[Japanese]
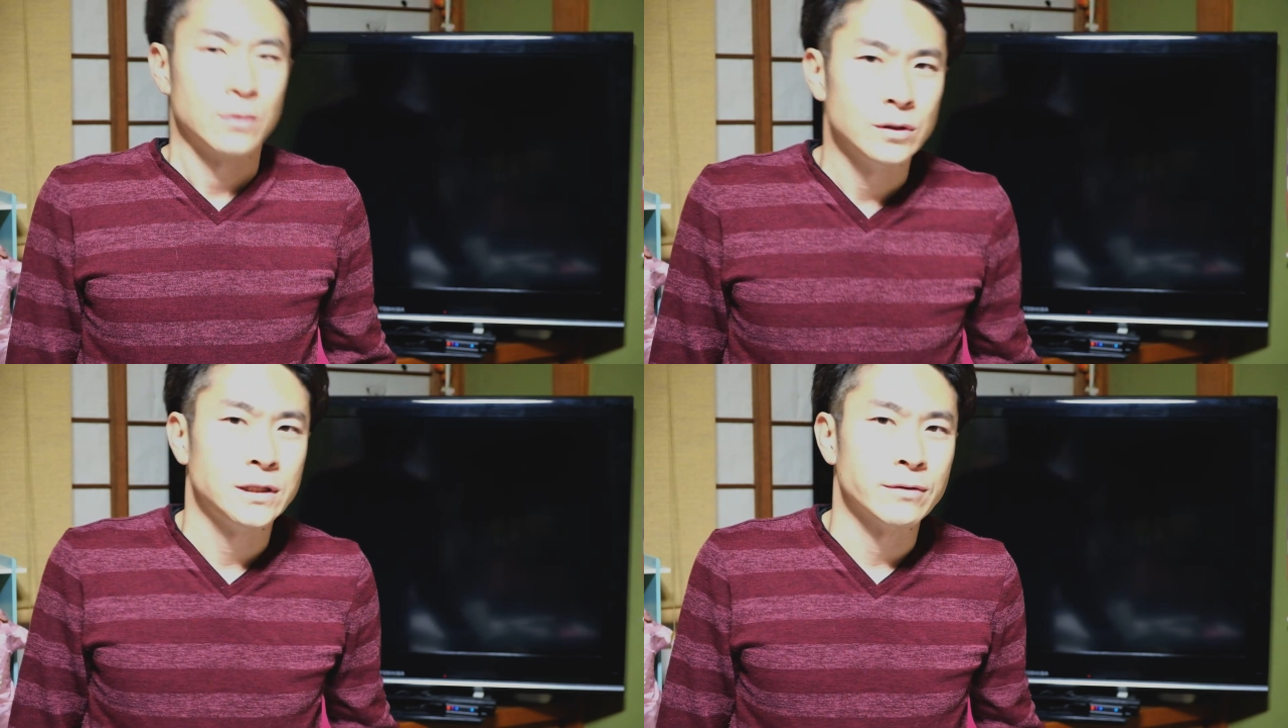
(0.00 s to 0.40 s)

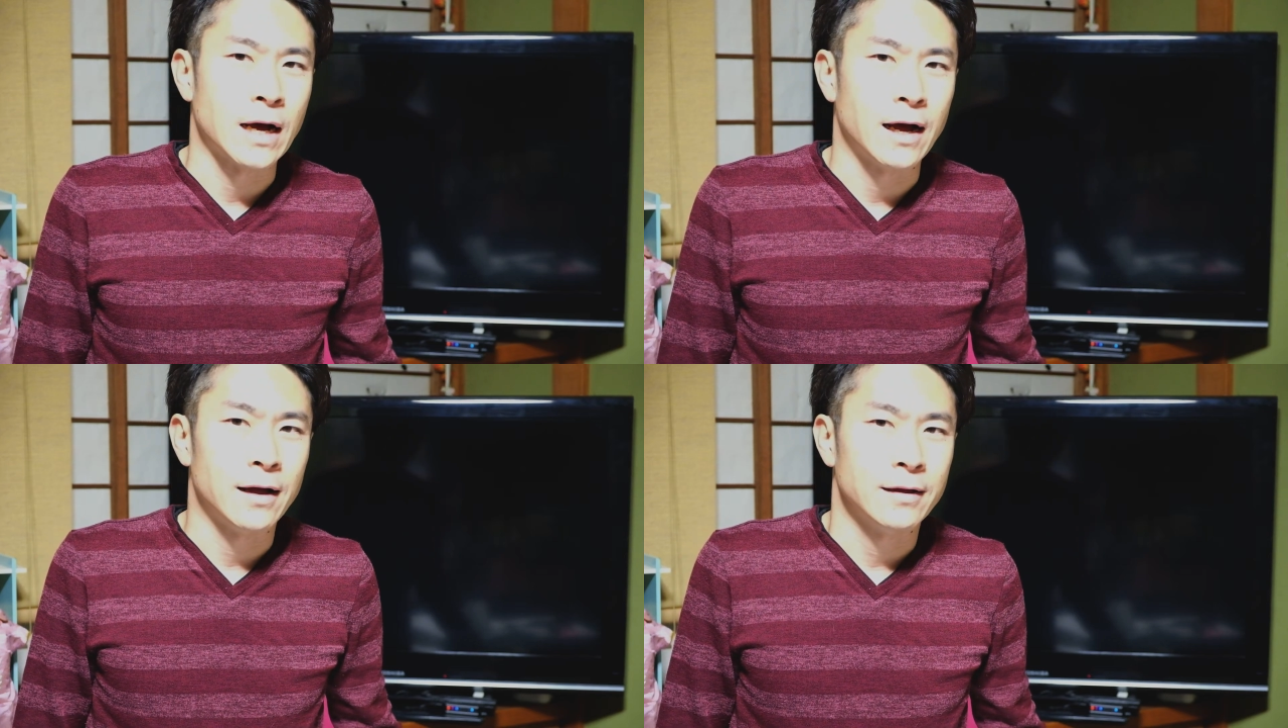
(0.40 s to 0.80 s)
こんにち
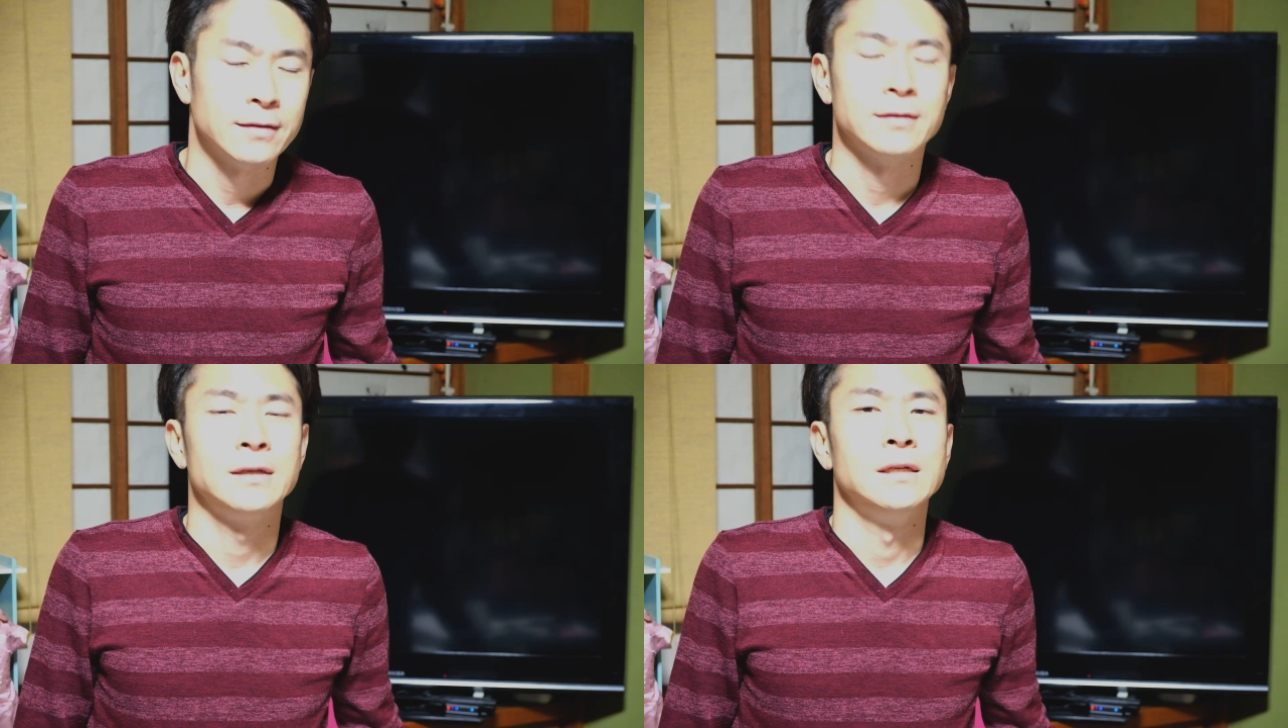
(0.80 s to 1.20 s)
は。
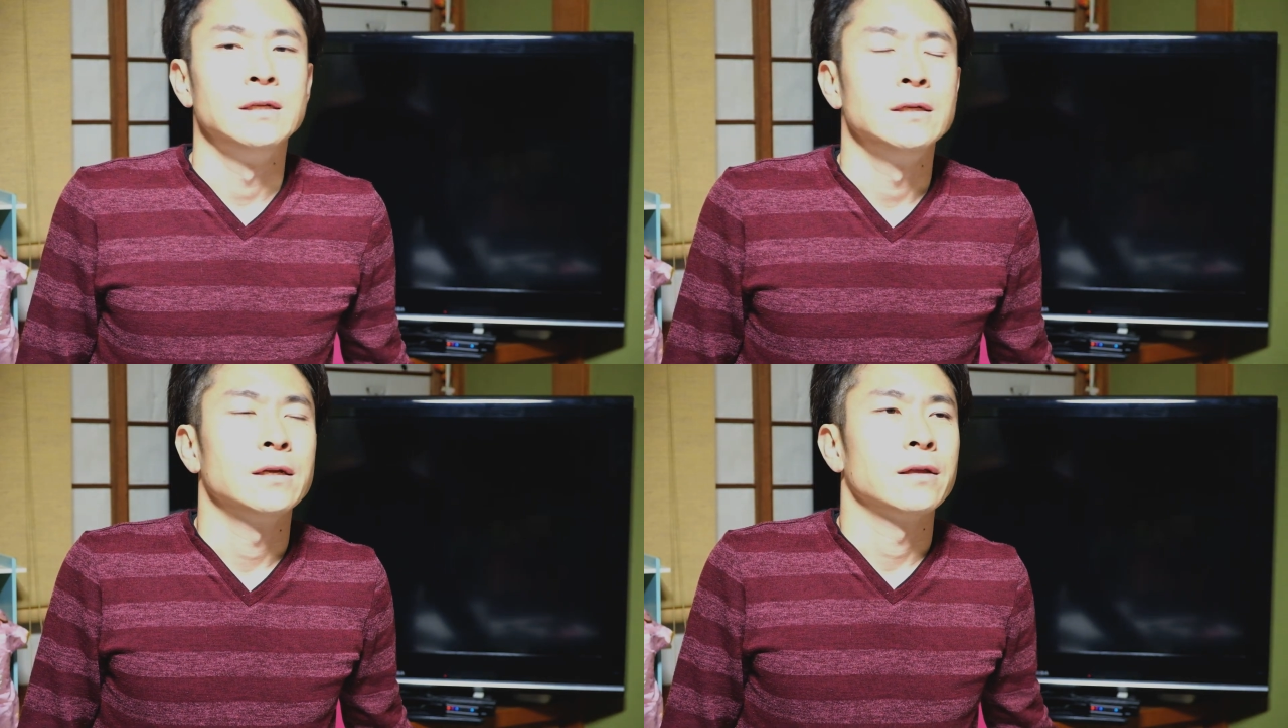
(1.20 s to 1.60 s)

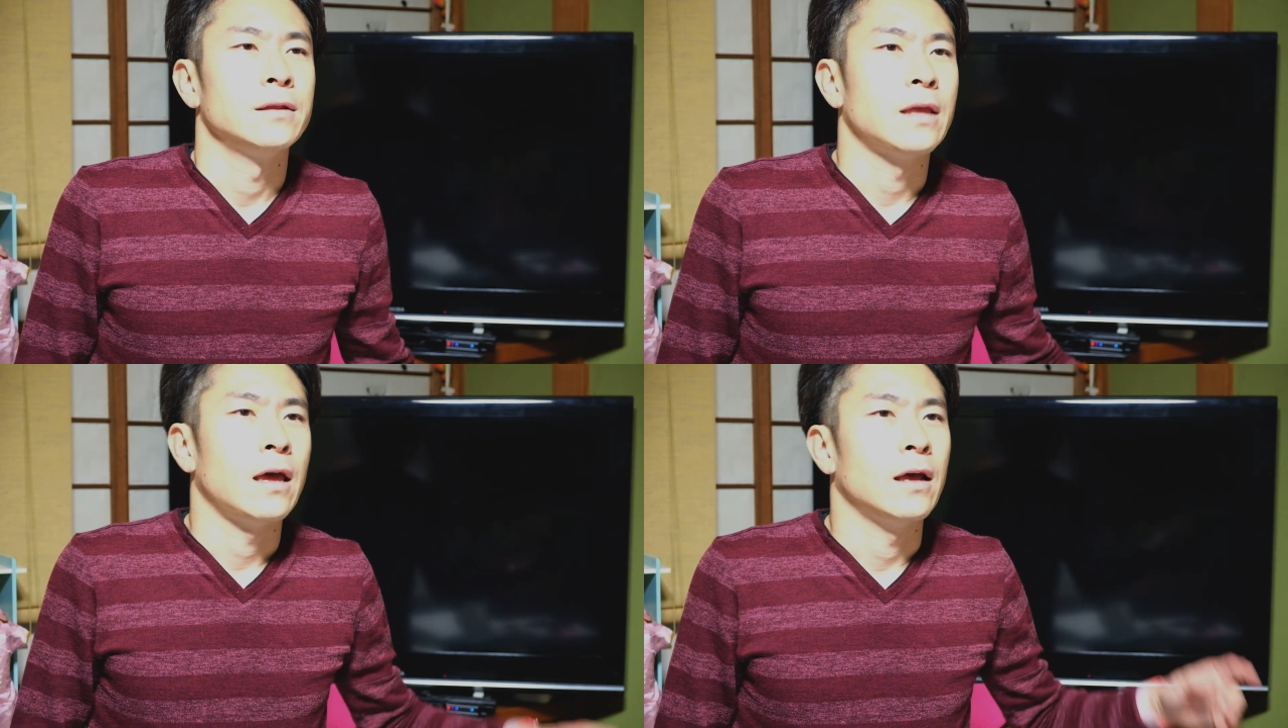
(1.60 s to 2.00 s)

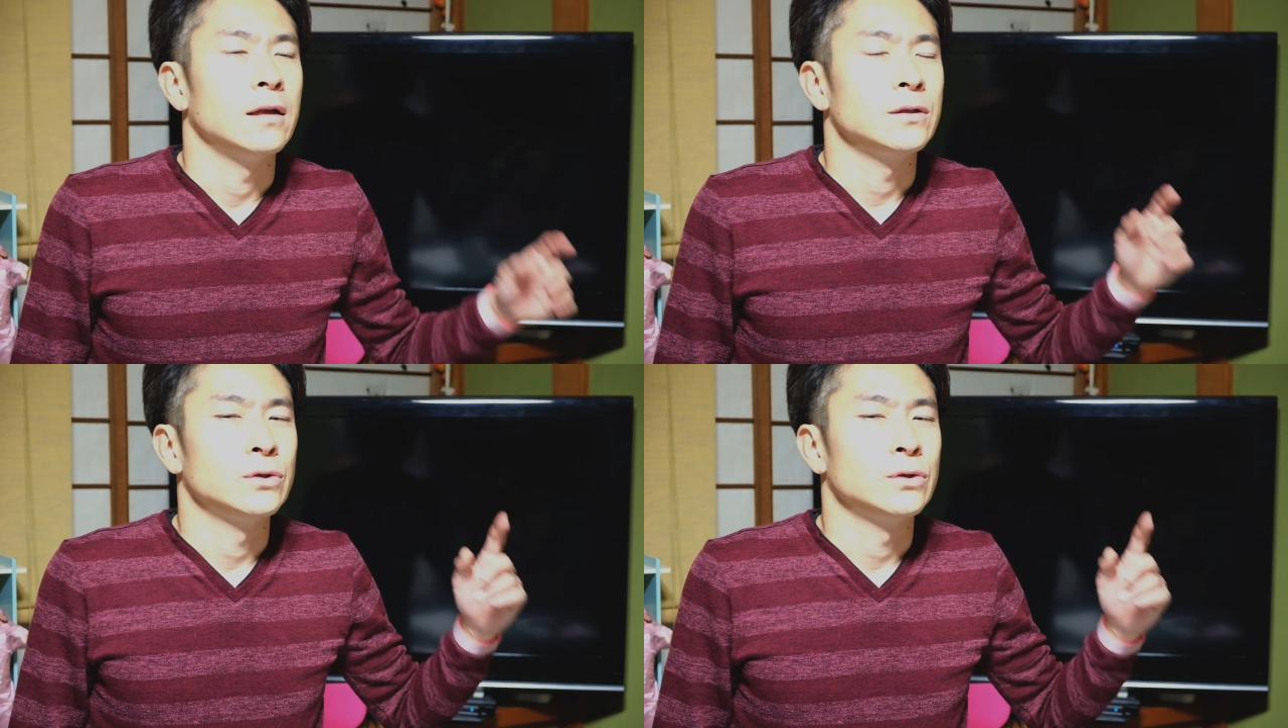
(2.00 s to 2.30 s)
で